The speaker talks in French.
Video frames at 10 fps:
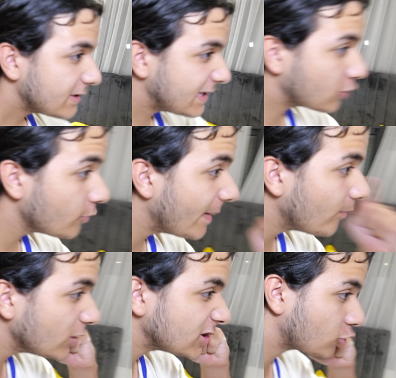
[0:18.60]
Et tu sais que même
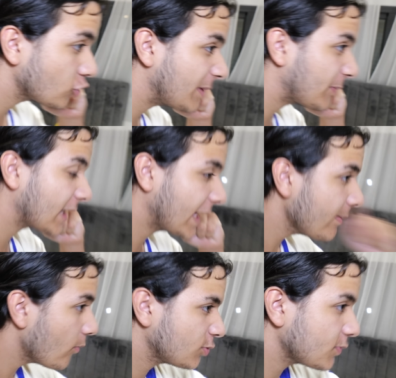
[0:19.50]
moi j'ai entendu la porte claquer,
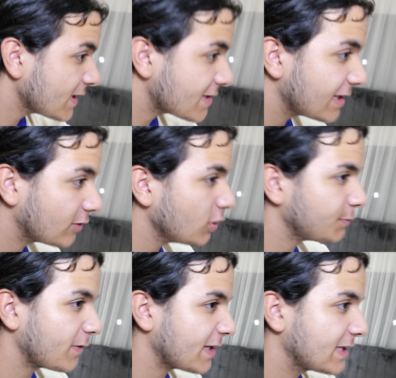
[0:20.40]
moi je pensais que c'était toi, je
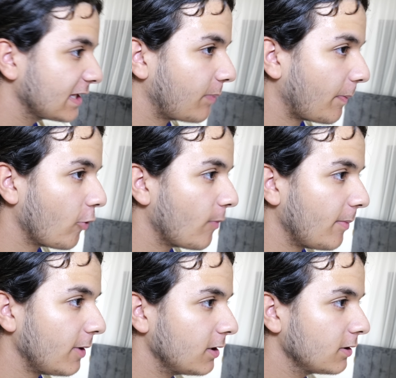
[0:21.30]
pensais que c'était papa ou
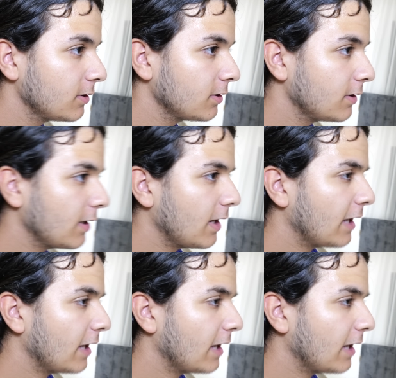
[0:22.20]
maman. C'est pas moi.